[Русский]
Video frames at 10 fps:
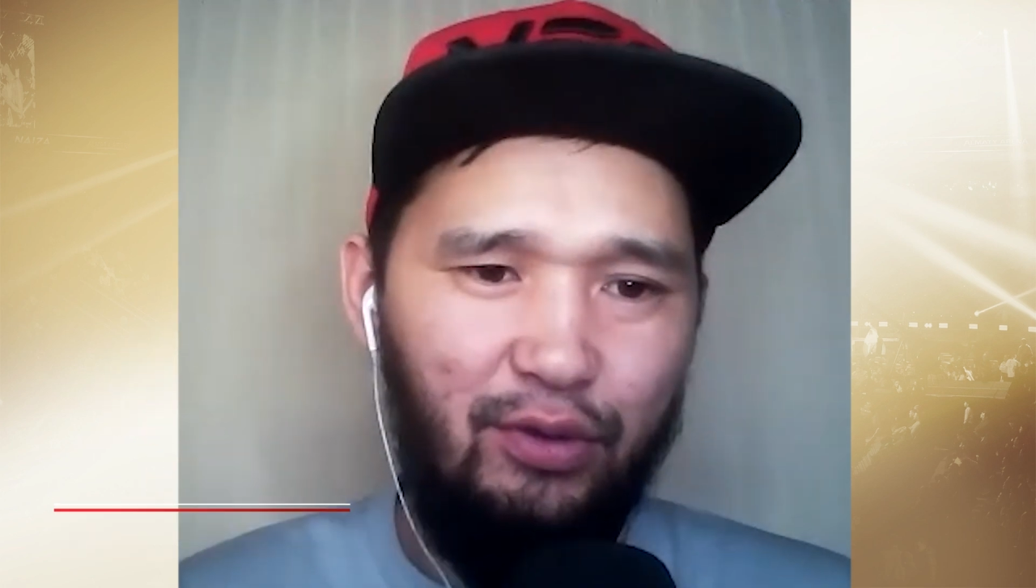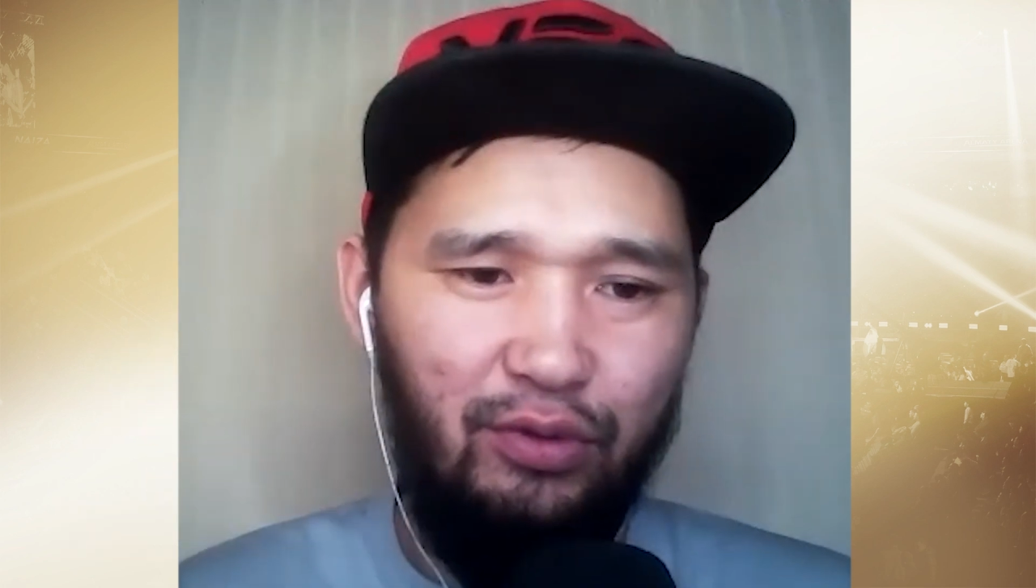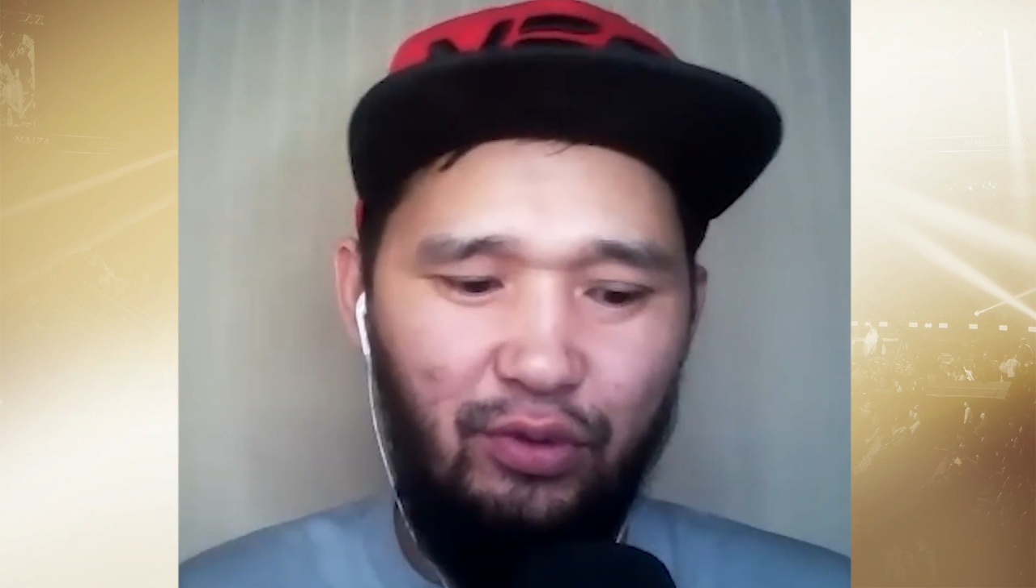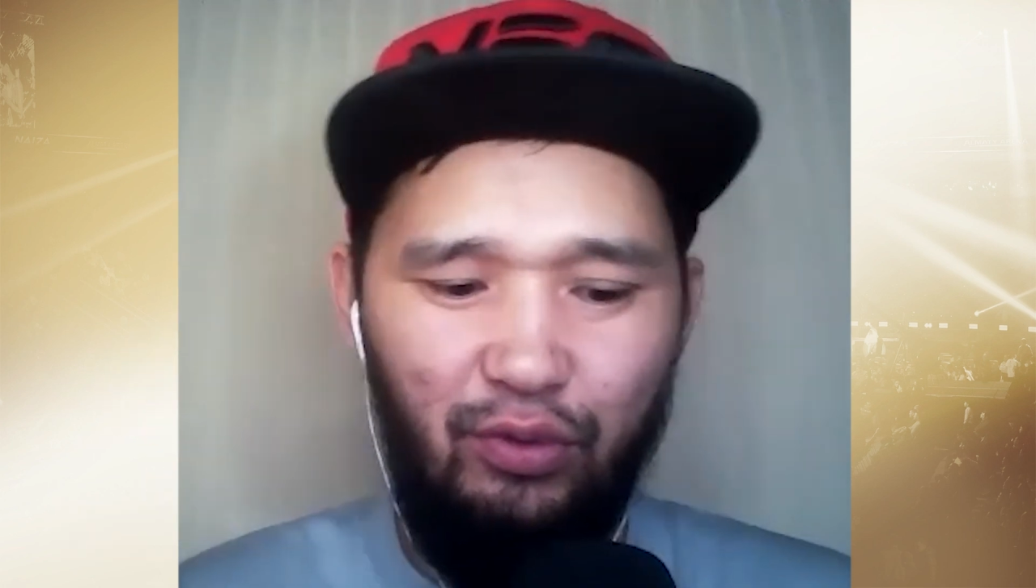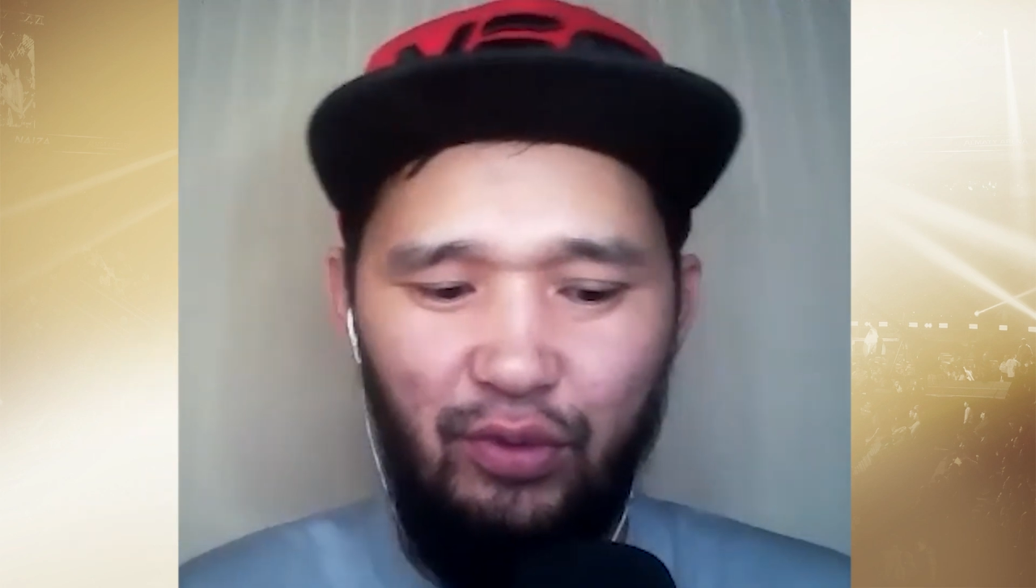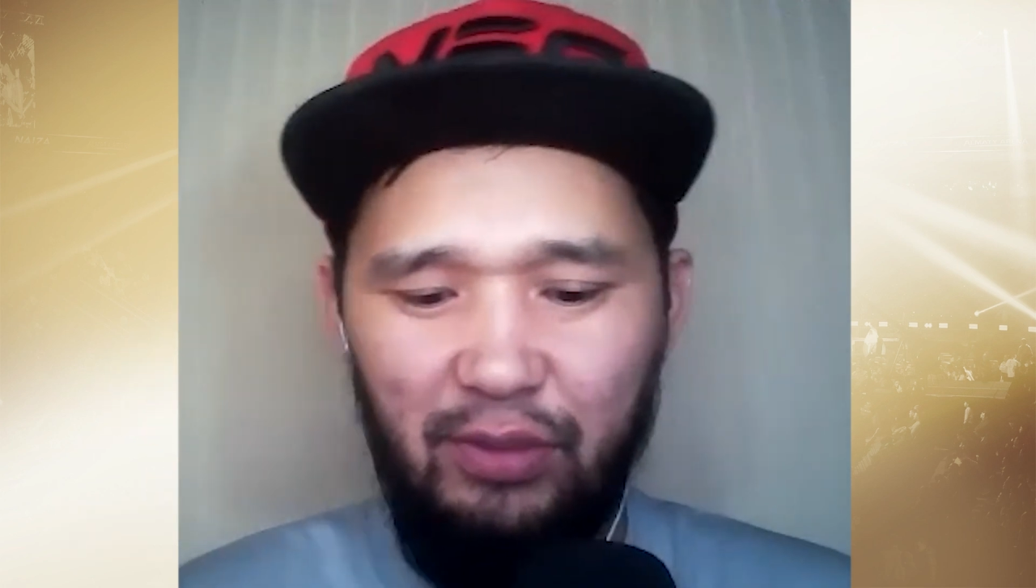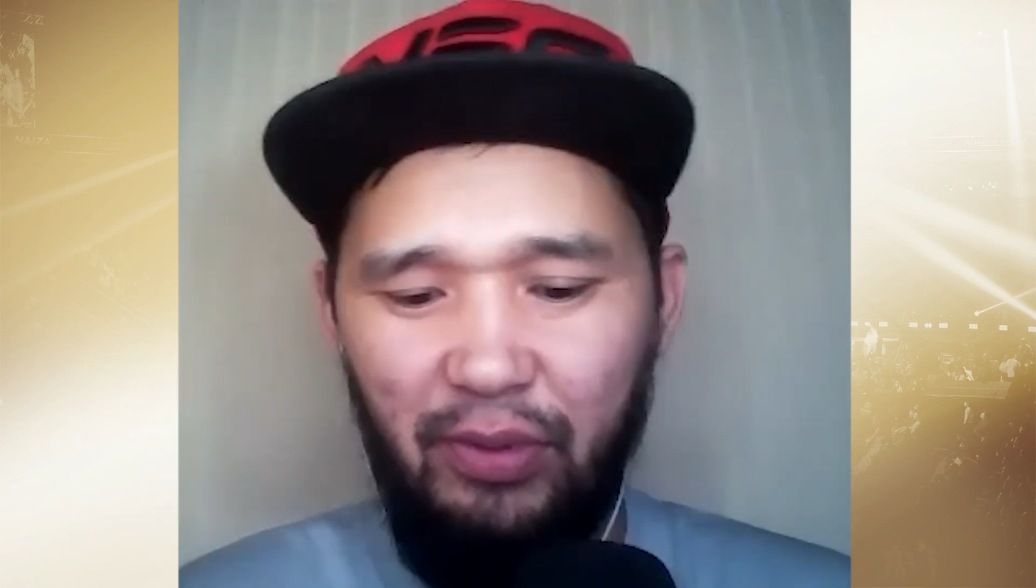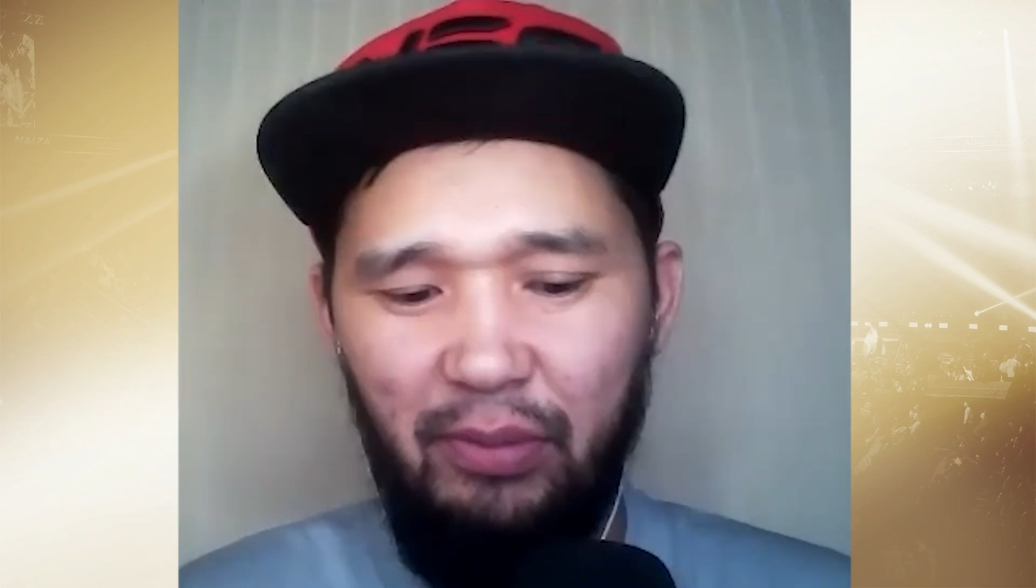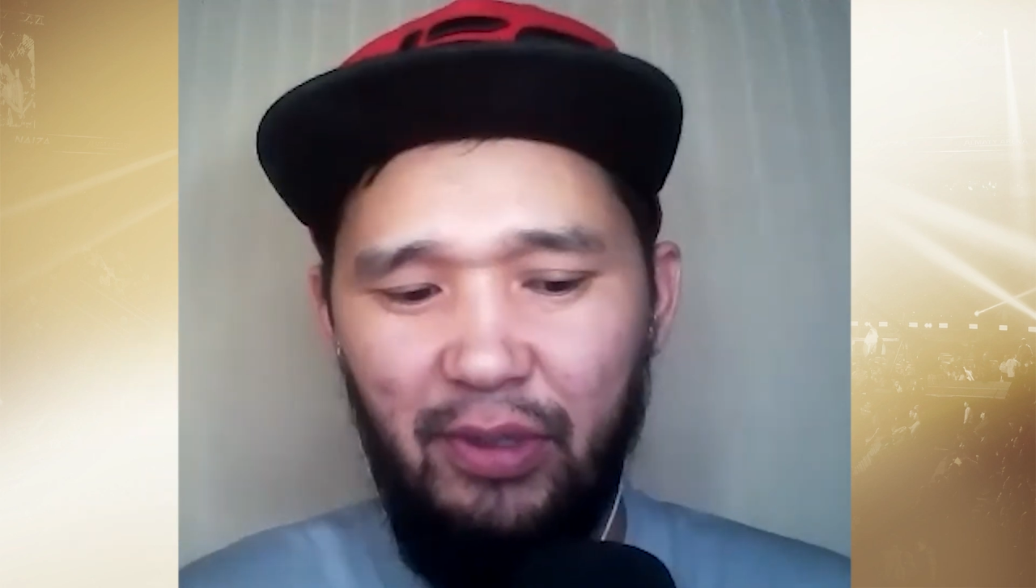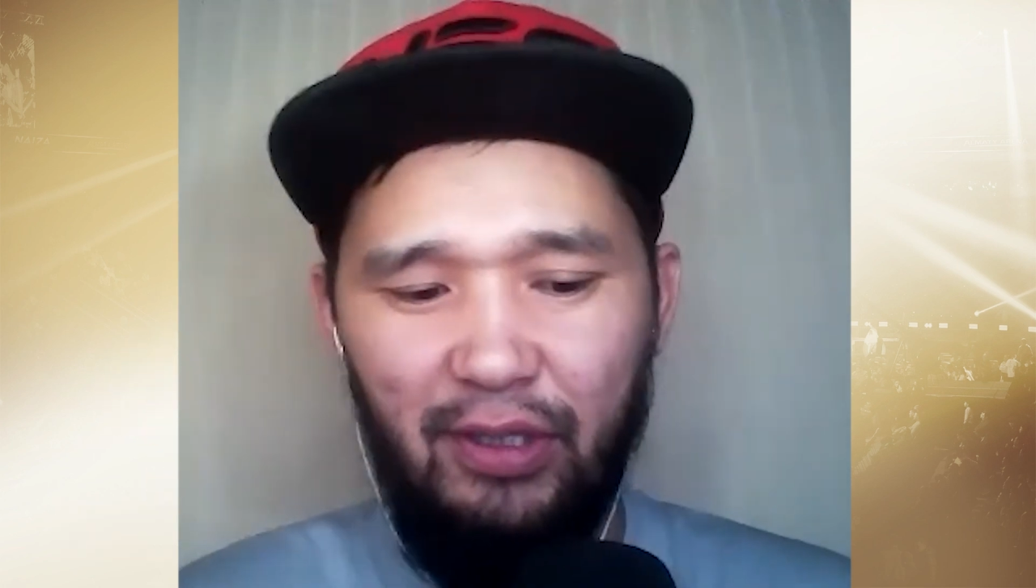есть вот у нас
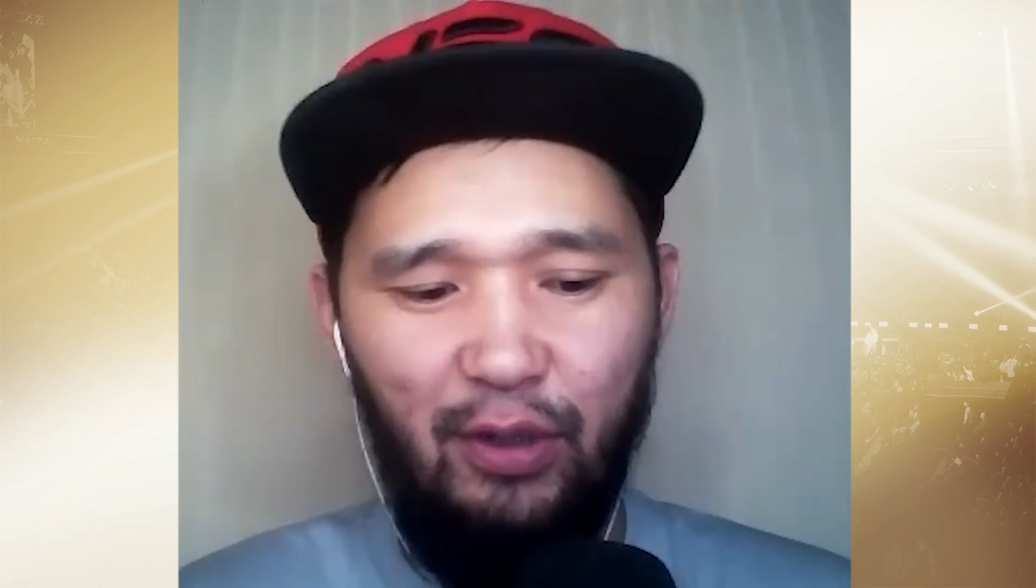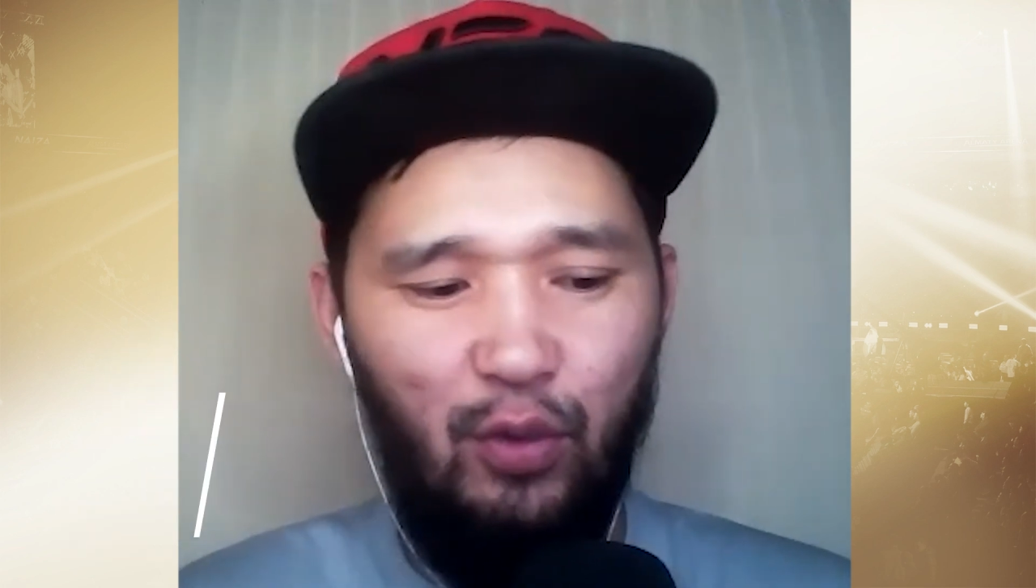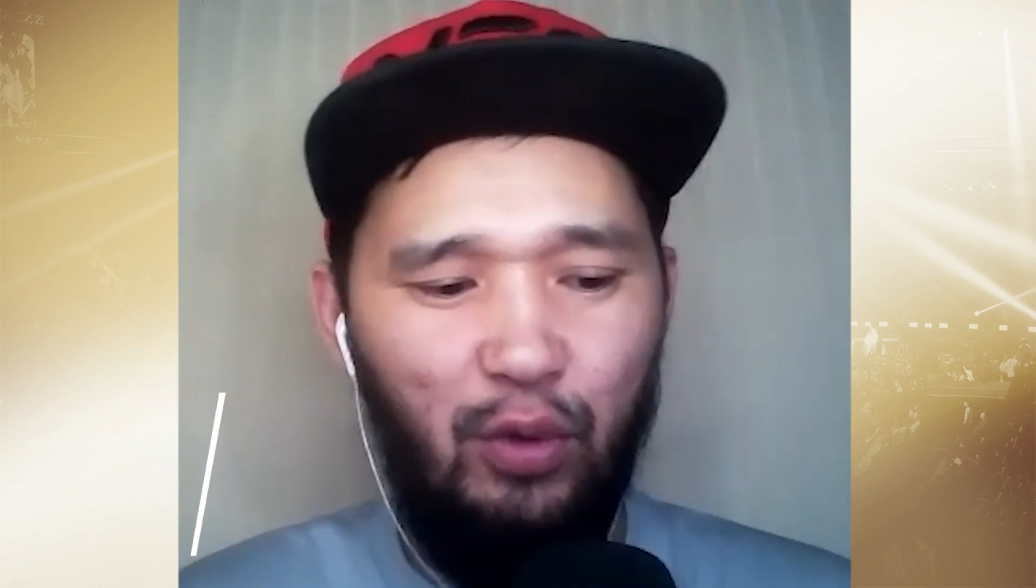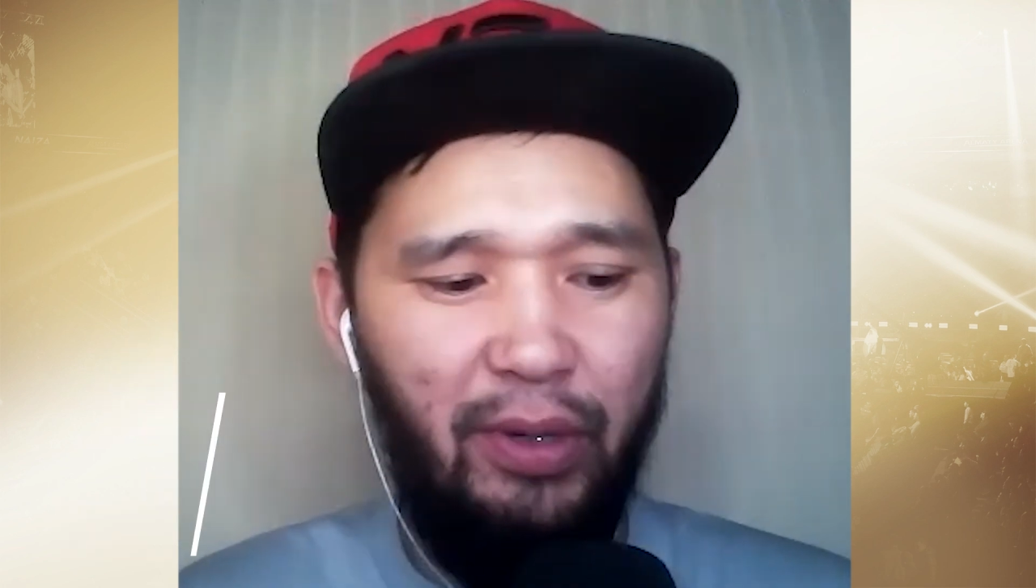примерно такой